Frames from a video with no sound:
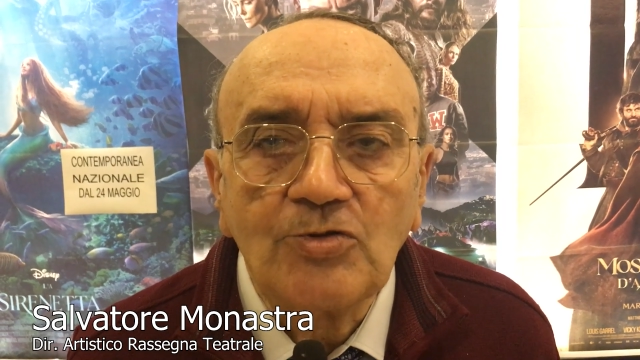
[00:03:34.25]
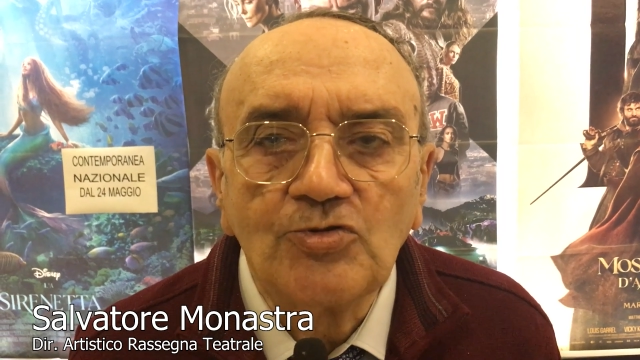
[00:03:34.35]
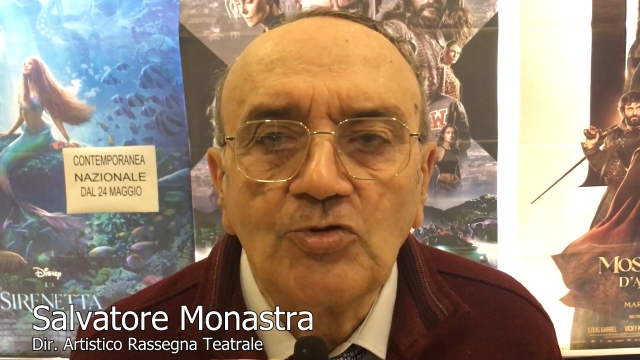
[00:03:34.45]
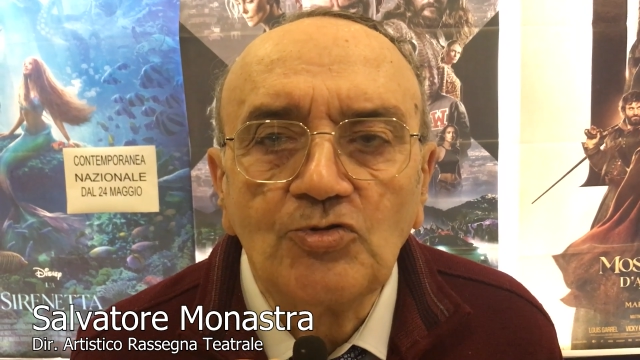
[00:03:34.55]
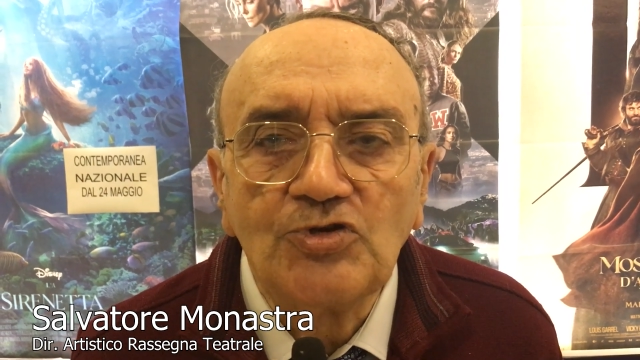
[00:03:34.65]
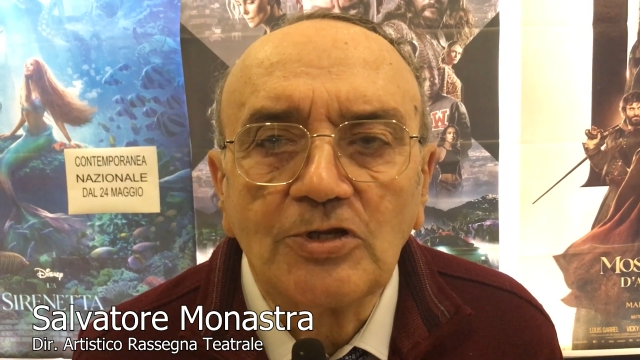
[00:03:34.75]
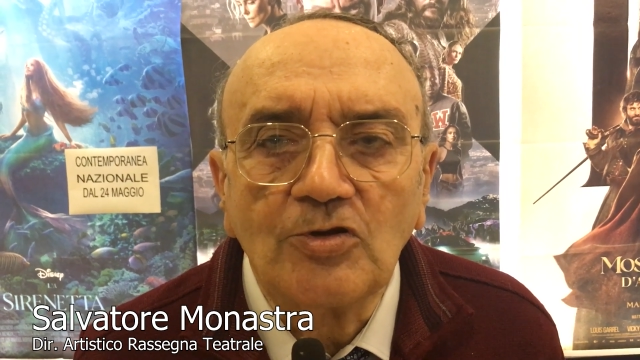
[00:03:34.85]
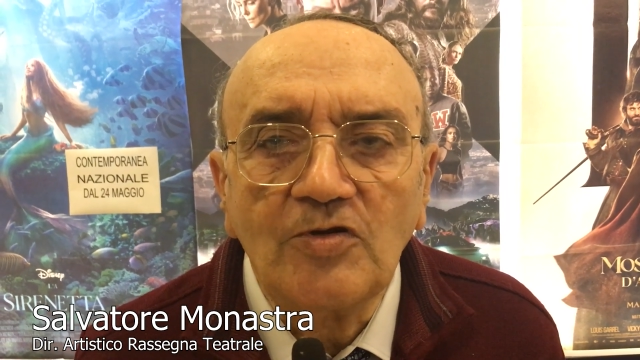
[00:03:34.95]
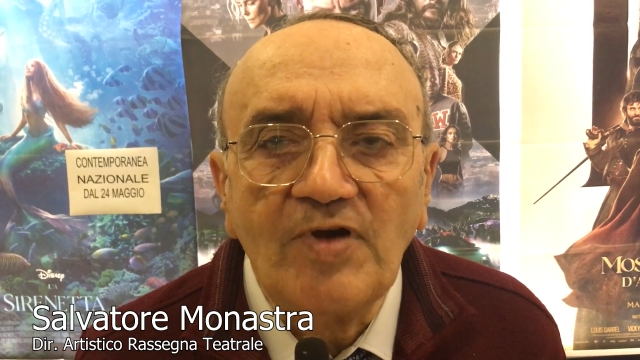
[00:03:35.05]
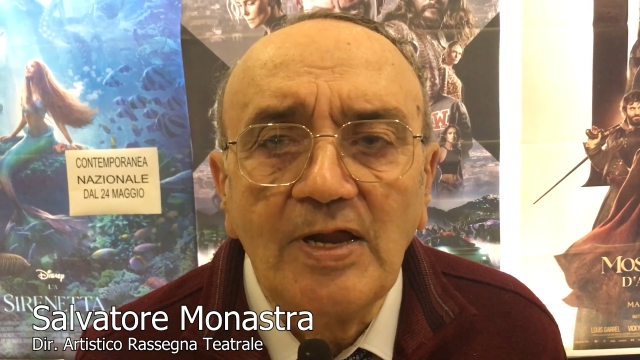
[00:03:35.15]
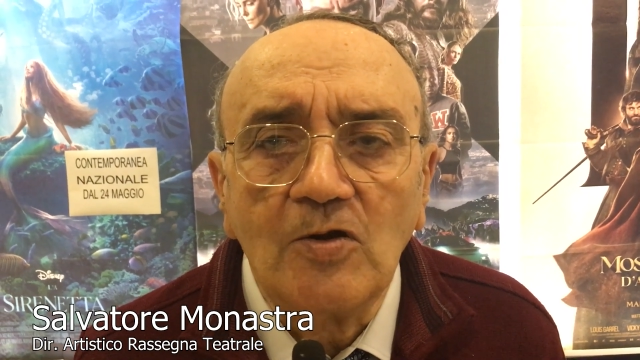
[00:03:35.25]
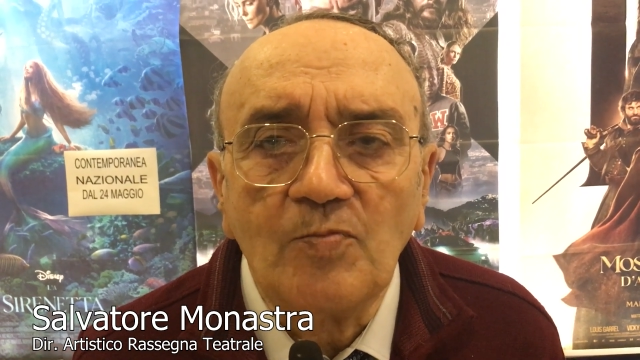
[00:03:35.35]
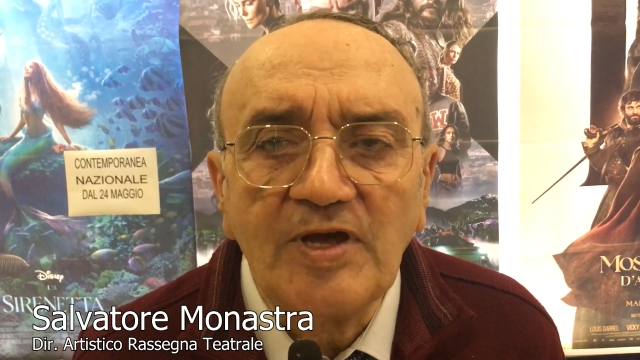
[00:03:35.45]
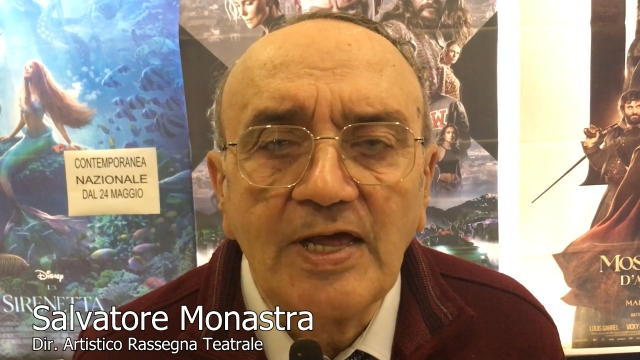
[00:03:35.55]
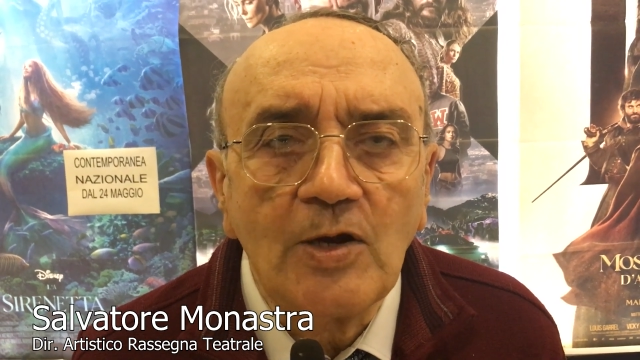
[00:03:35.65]
un certo livello,
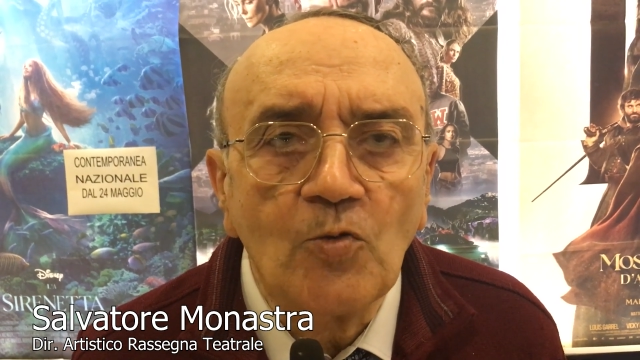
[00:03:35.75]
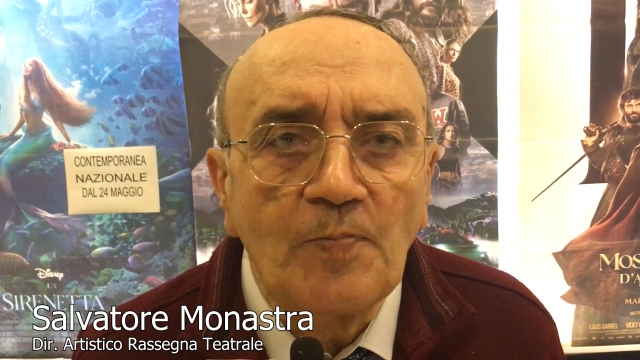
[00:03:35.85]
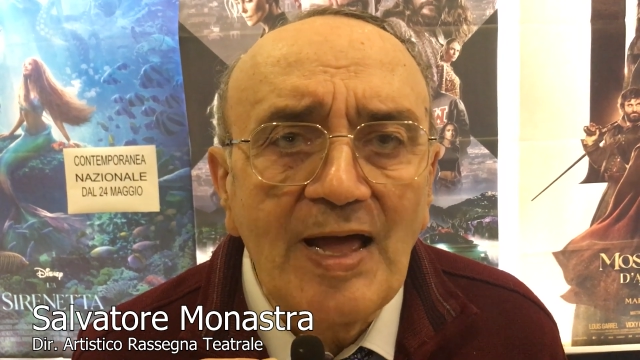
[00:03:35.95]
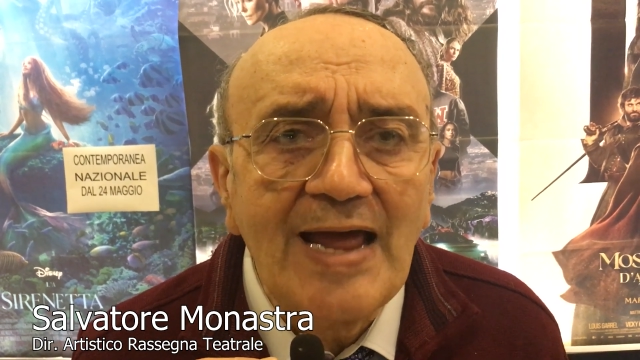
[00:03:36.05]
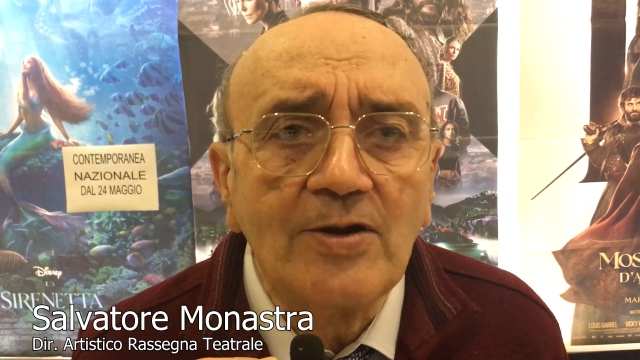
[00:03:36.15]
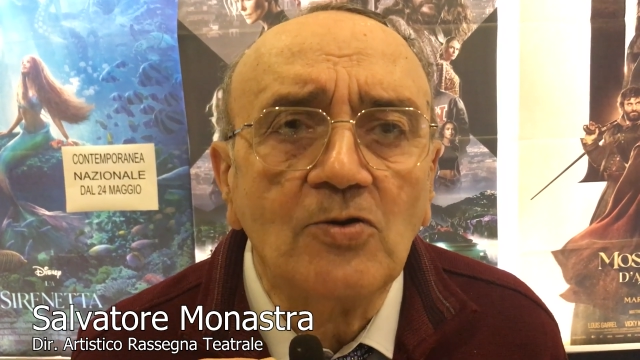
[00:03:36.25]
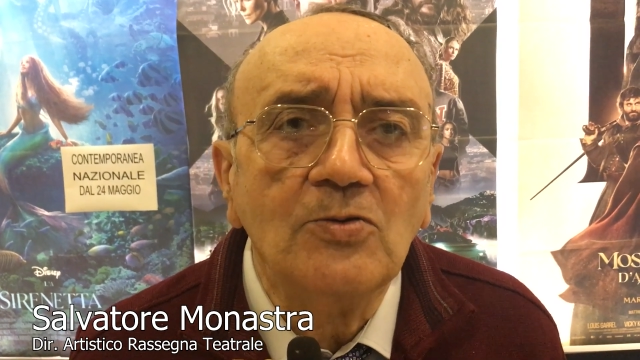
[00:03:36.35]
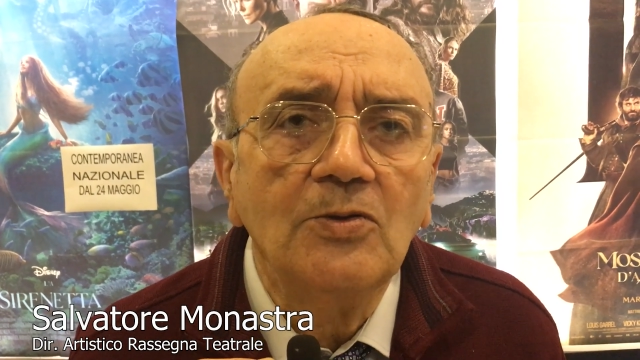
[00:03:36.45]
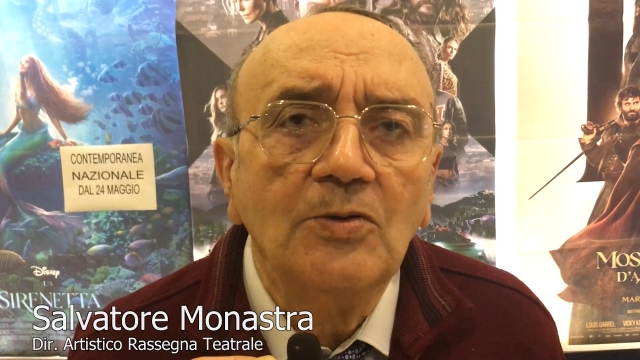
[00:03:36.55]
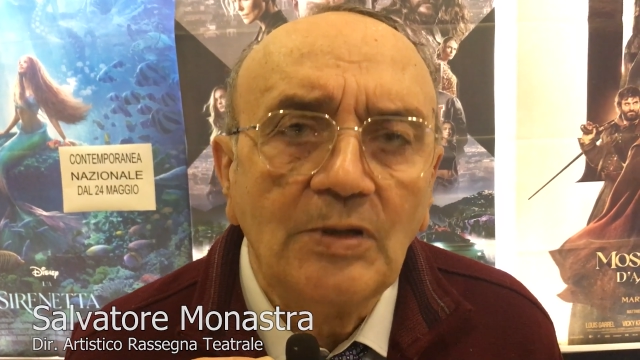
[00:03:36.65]
Michele Lupano,